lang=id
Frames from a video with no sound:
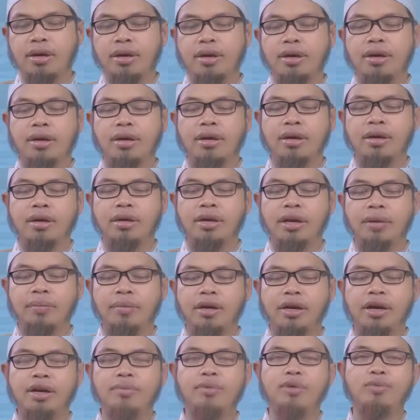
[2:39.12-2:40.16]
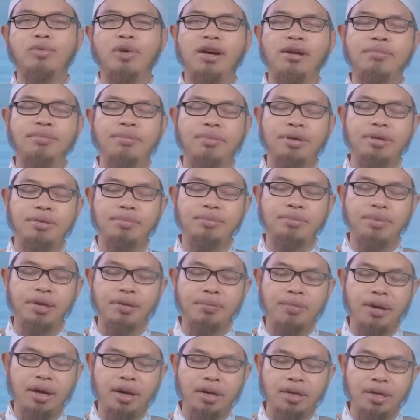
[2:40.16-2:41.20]
uh, yang bernama Muhammad
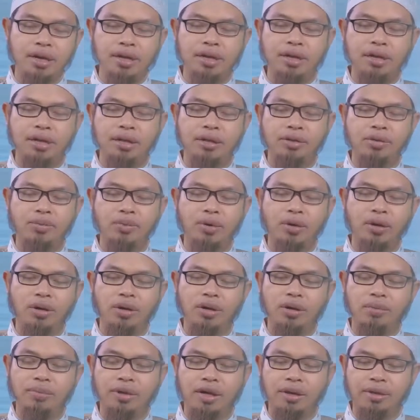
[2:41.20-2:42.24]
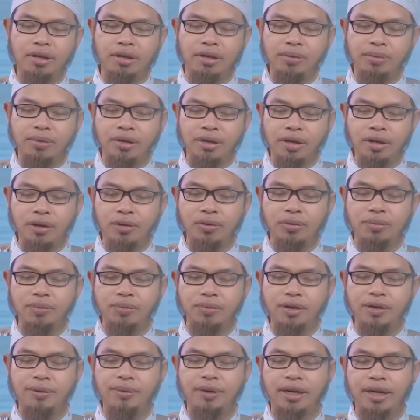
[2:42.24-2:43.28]
bin Mani' semoga Allah merahmati beliau
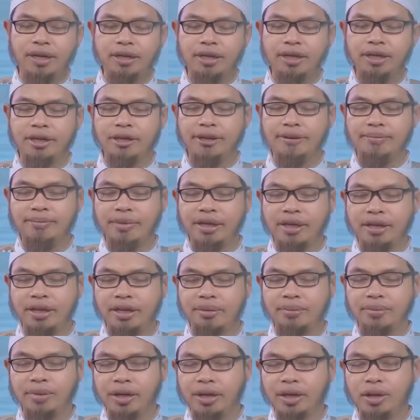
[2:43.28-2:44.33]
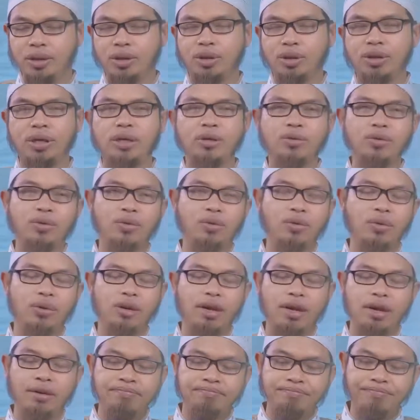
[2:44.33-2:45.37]
beliau berkata dalam kitabnya irsyadut
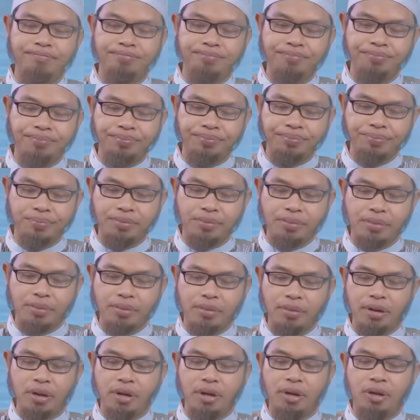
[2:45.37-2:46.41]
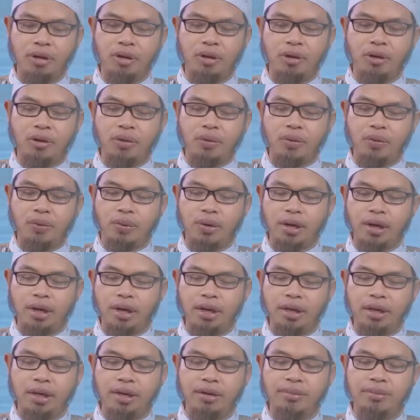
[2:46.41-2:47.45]
tullab
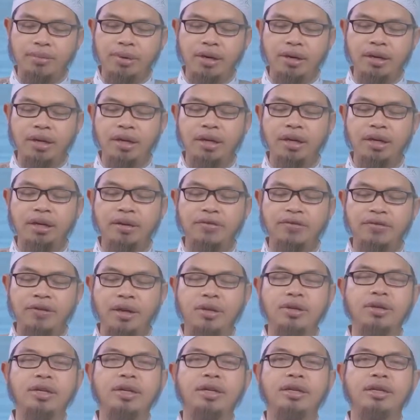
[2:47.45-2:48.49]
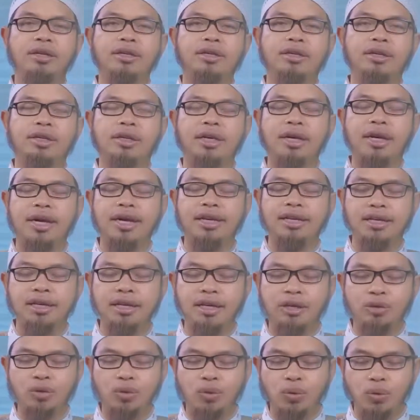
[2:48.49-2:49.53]
ولا ينبغي للفاضل أن
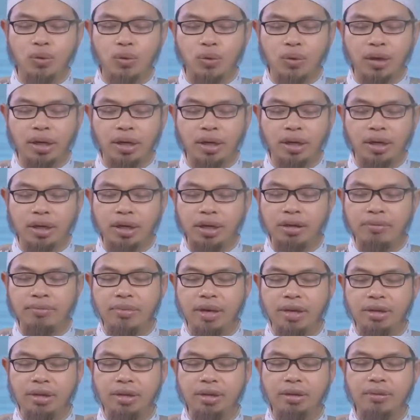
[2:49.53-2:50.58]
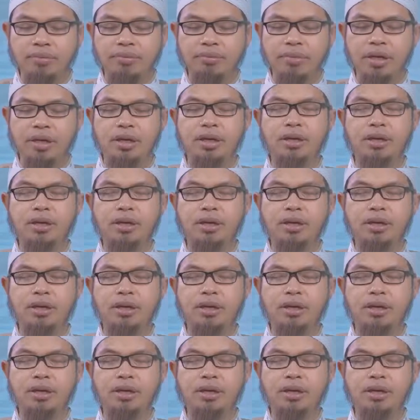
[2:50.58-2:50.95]
يترك علما من